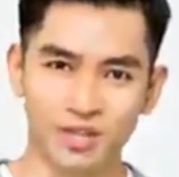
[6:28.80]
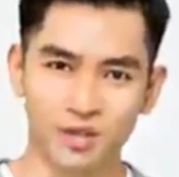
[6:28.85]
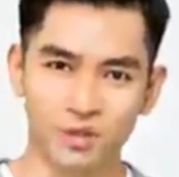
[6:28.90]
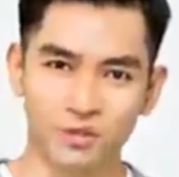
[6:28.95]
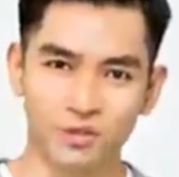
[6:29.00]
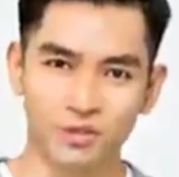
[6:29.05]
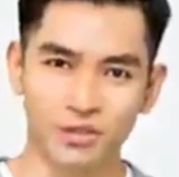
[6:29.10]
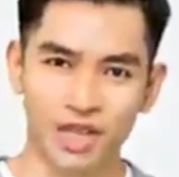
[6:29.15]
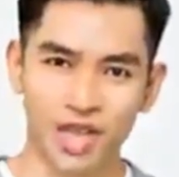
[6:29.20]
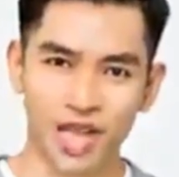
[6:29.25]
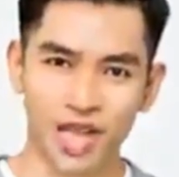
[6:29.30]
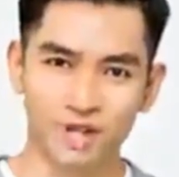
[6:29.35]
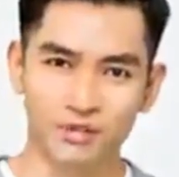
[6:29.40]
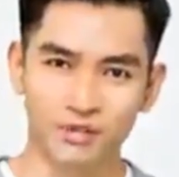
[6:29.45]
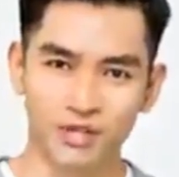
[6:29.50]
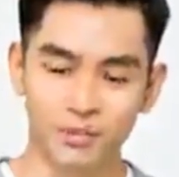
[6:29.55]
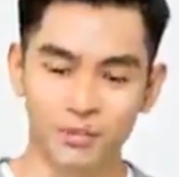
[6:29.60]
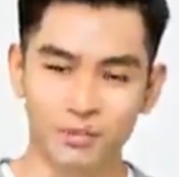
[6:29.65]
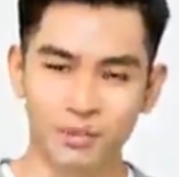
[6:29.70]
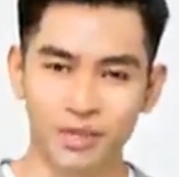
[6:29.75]
Lutfi
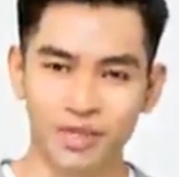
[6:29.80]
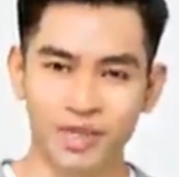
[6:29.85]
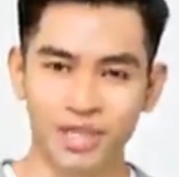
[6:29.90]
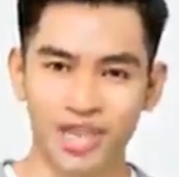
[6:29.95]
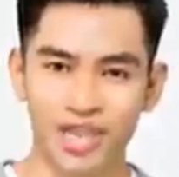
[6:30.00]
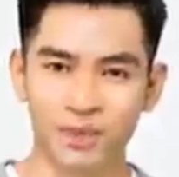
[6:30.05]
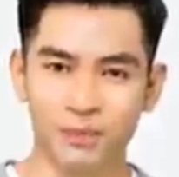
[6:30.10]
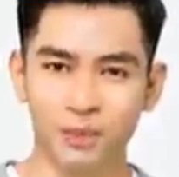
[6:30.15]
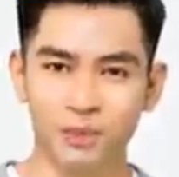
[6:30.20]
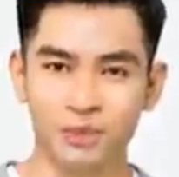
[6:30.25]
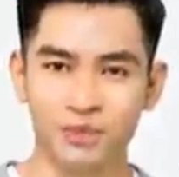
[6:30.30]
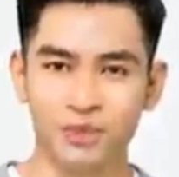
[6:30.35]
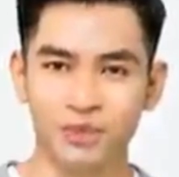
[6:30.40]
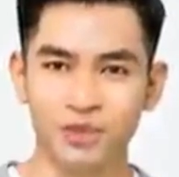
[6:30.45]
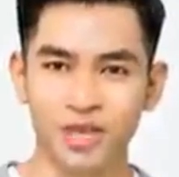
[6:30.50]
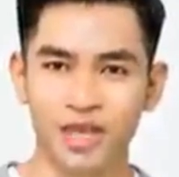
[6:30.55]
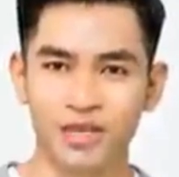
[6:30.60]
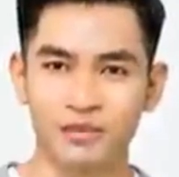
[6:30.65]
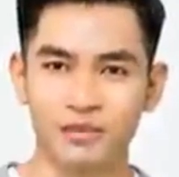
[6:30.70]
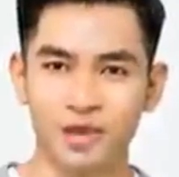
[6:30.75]
adalah pria normal,
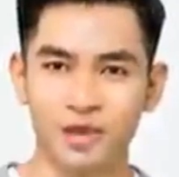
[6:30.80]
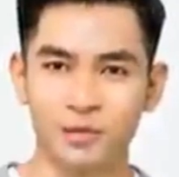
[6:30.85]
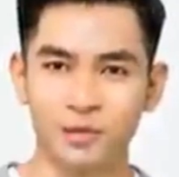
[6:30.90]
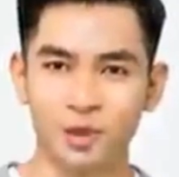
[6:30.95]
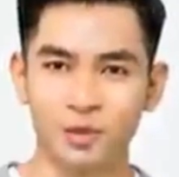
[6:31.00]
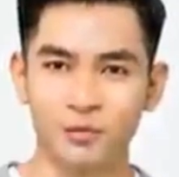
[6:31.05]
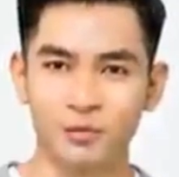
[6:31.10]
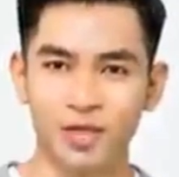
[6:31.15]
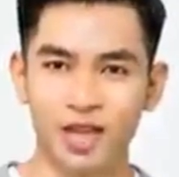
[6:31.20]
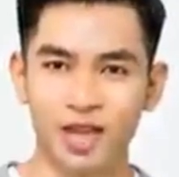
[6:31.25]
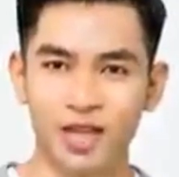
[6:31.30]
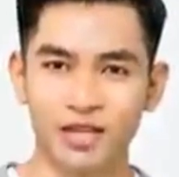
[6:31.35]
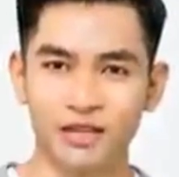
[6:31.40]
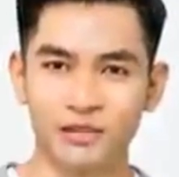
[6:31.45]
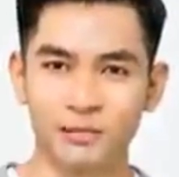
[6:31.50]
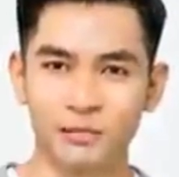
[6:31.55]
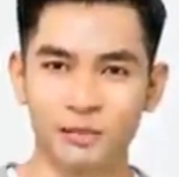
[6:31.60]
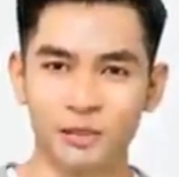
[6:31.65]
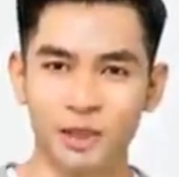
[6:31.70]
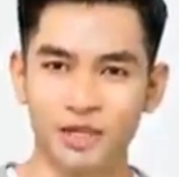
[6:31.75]
jadi dia tentu
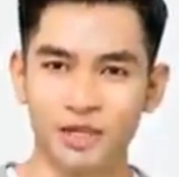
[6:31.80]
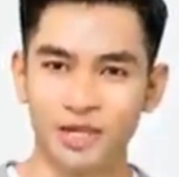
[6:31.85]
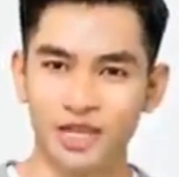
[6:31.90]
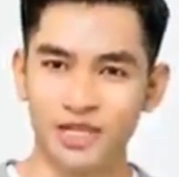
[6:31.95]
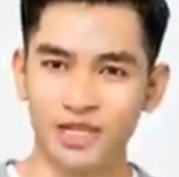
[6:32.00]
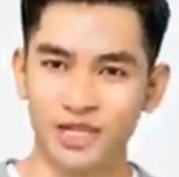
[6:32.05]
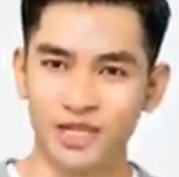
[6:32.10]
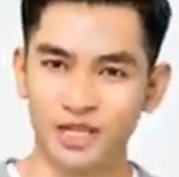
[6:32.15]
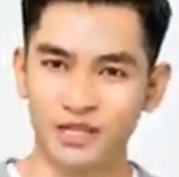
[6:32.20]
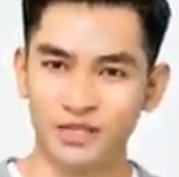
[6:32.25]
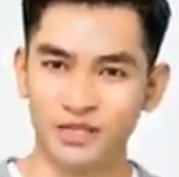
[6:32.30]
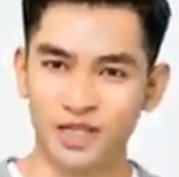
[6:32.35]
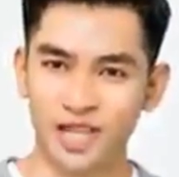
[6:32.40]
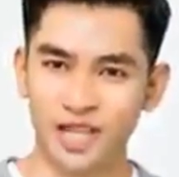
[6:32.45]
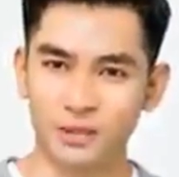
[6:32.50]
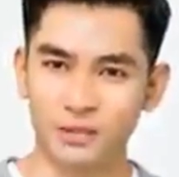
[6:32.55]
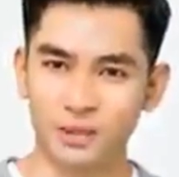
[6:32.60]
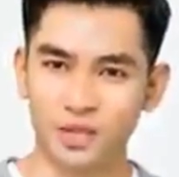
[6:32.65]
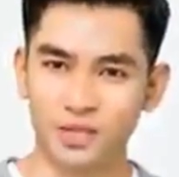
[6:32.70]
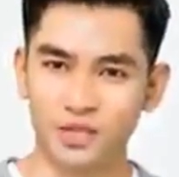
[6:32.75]
akan merasa sedikit tidak